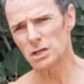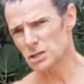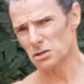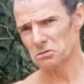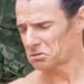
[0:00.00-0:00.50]
qui
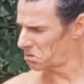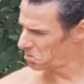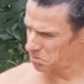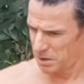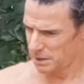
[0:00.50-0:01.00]
sentent
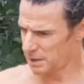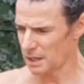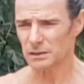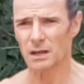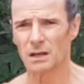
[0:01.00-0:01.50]

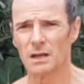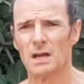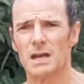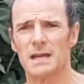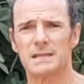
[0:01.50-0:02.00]
4
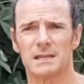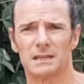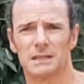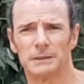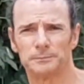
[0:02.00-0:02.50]
et
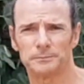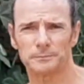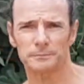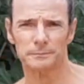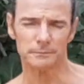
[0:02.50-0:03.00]
5
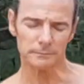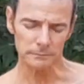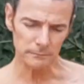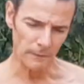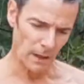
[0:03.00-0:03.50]

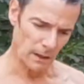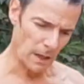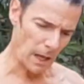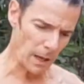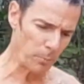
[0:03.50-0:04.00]

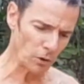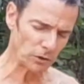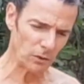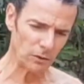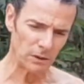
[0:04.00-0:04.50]

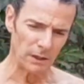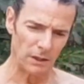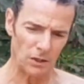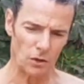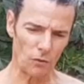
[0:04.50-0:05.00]
important.
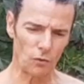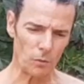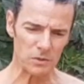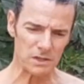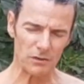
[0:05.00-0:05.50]
Quand vous
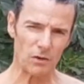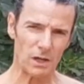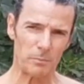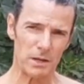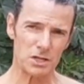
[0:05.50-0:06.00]
commencez à avoir
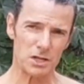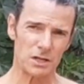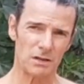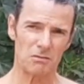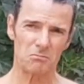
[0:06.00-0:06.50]
la pêche,
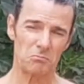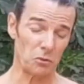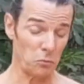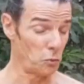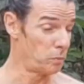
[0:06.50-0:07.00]

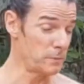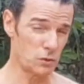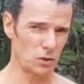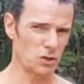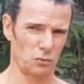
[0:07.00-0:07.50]
pour vous même
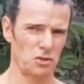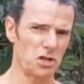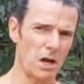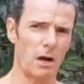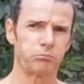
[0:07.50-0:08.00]
ceux qui sont
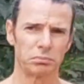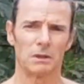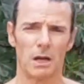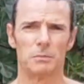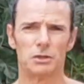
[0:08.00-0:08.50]
déjà
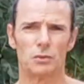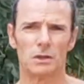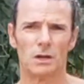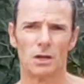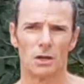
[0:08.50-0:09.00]

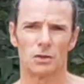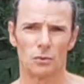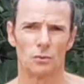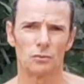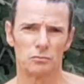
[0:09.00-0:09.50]
habitués, qui
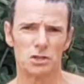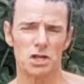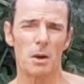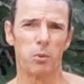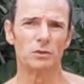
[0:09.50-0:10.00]
ont
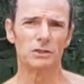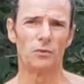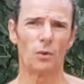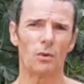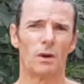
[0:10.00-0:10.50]
déjà un bon
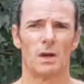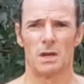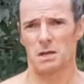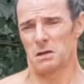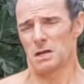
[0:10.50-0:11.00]
niveau,
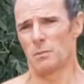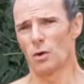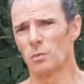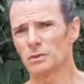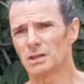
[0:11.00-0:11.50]
eh ben,
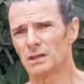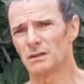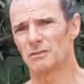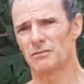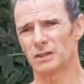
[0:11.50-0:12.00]
augmentez.
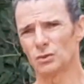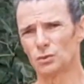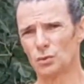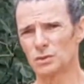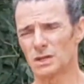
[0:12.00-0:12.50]
Faites
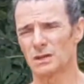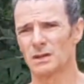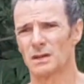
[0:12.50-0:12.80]
12